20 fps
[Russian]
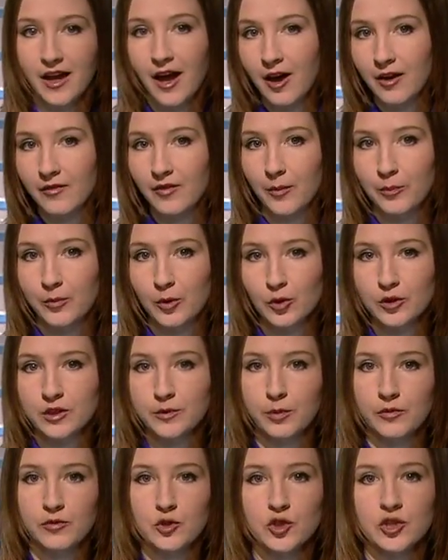вопрос с
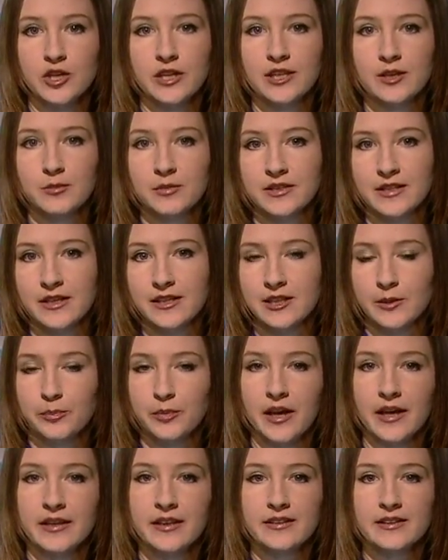повышением цен на
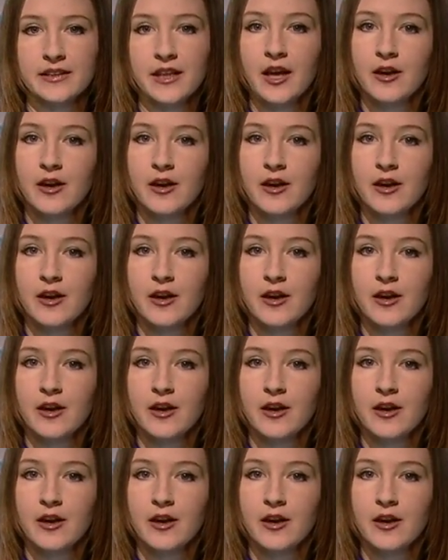проезд